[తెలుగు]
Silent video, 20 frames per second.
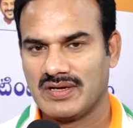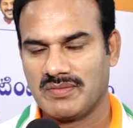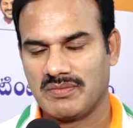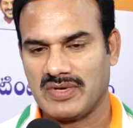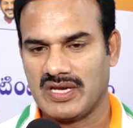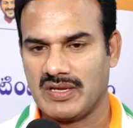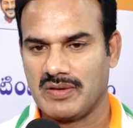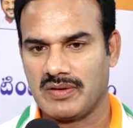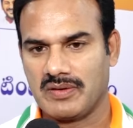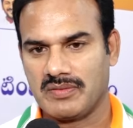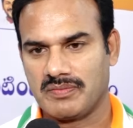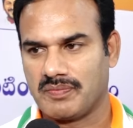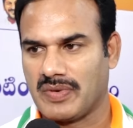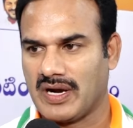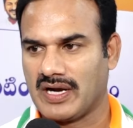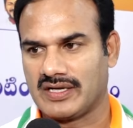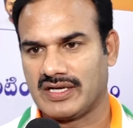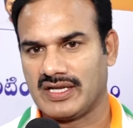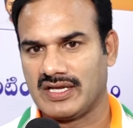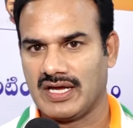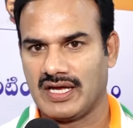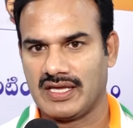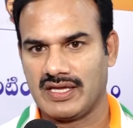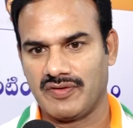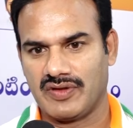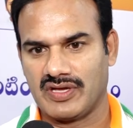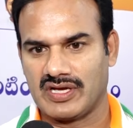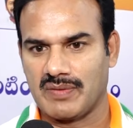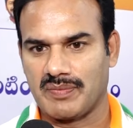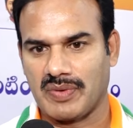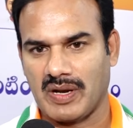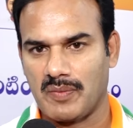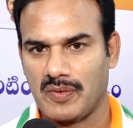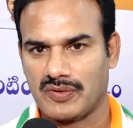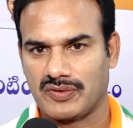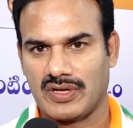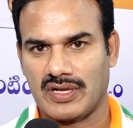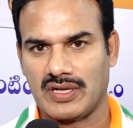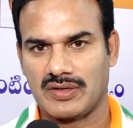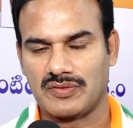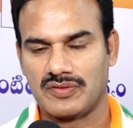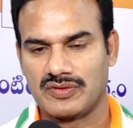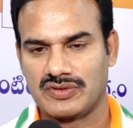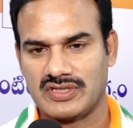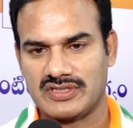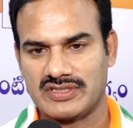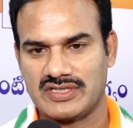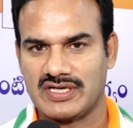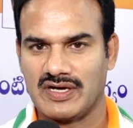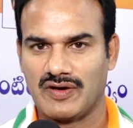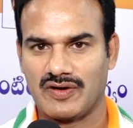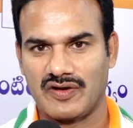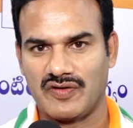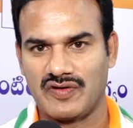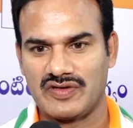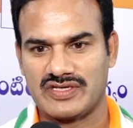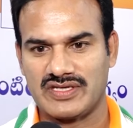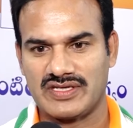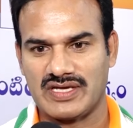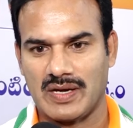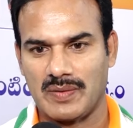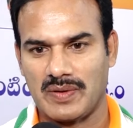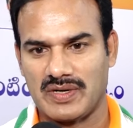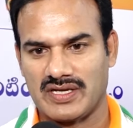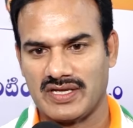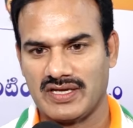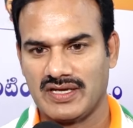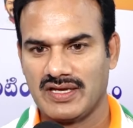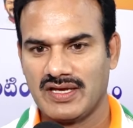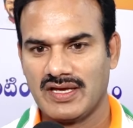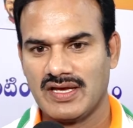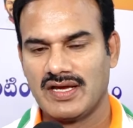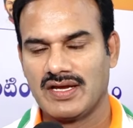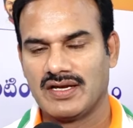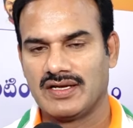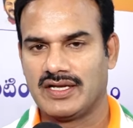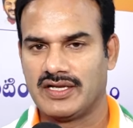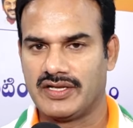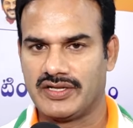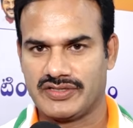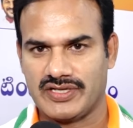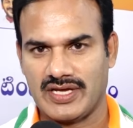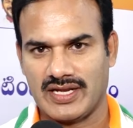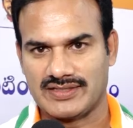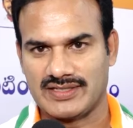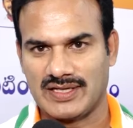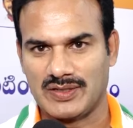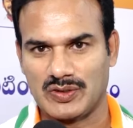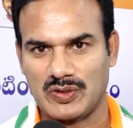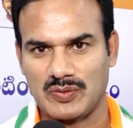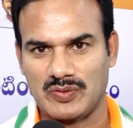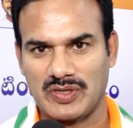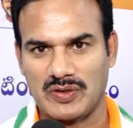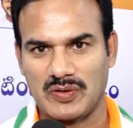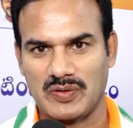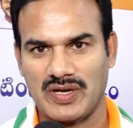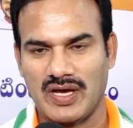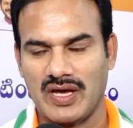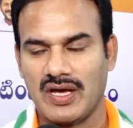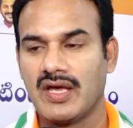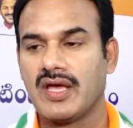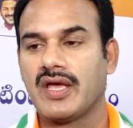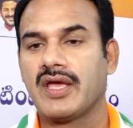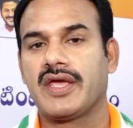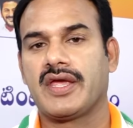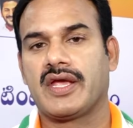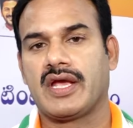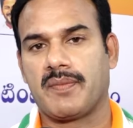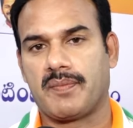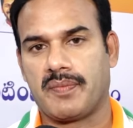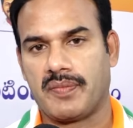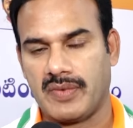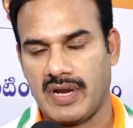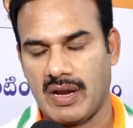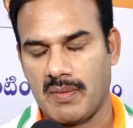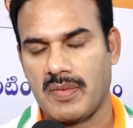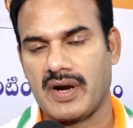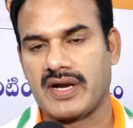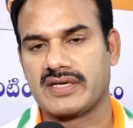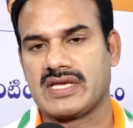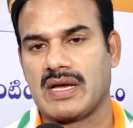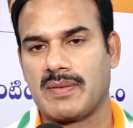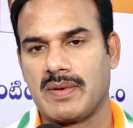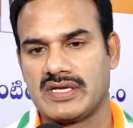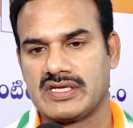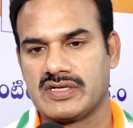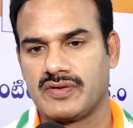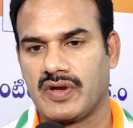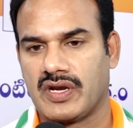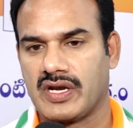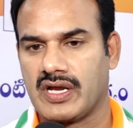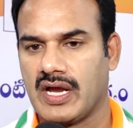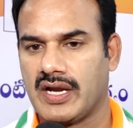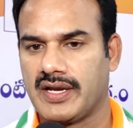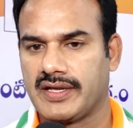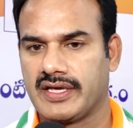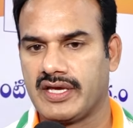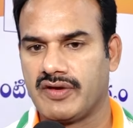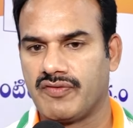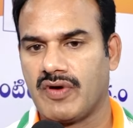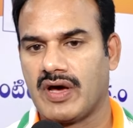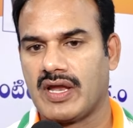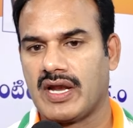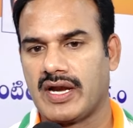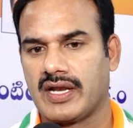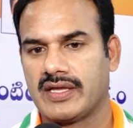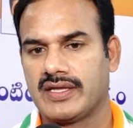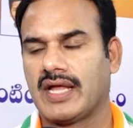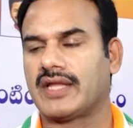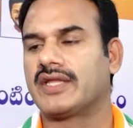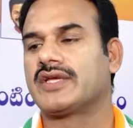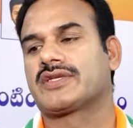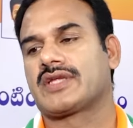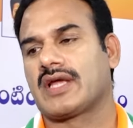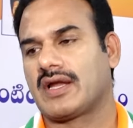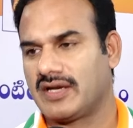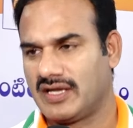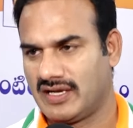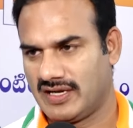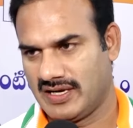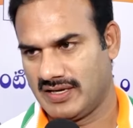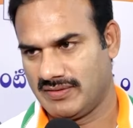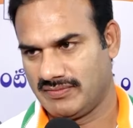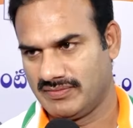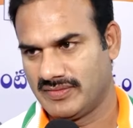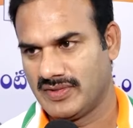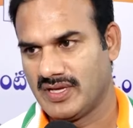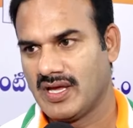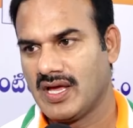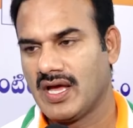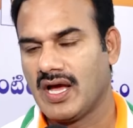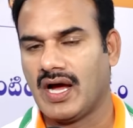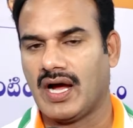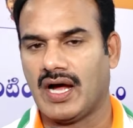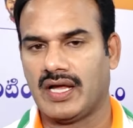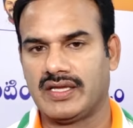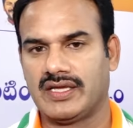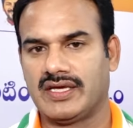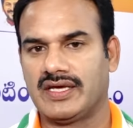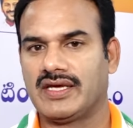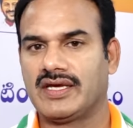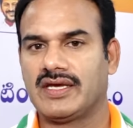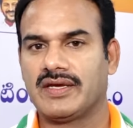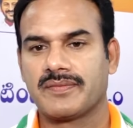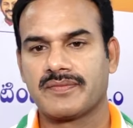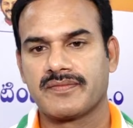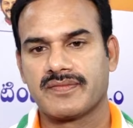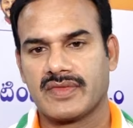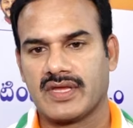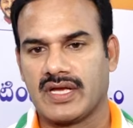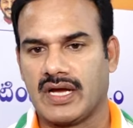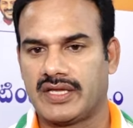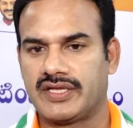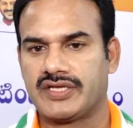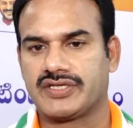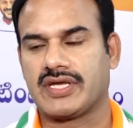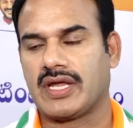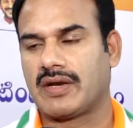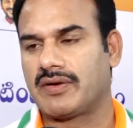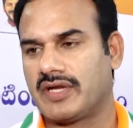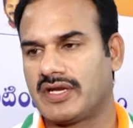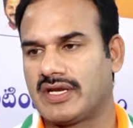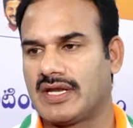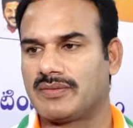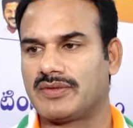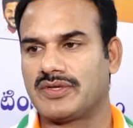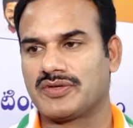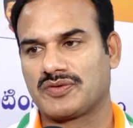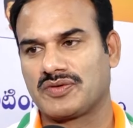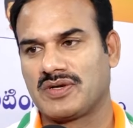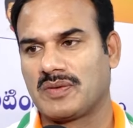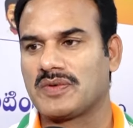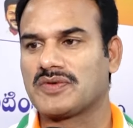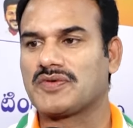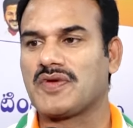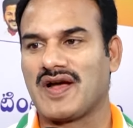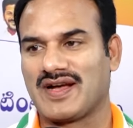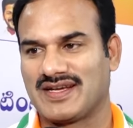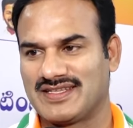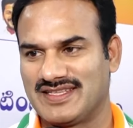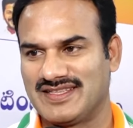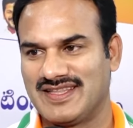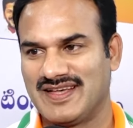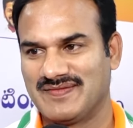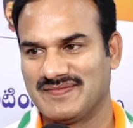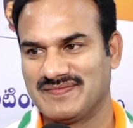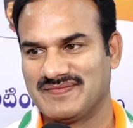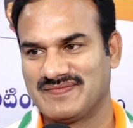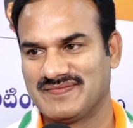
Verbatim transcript: మరి పార్టీ అదేవిధంగా ప్రభుత్వం నన్ను గుర్తించి గౌరవించింది కాబట్టి నేను చాలా సంతృప్తిగా ఉన్నా ఇక లంబాడ సామాజిక వర్గానికి ఇవ్వాలనేది అధిష్టాన నిర్ణయం అది అధిష్టాన నిర్ణయం తీసుకున్నప్పుడు సాగదిద్దాం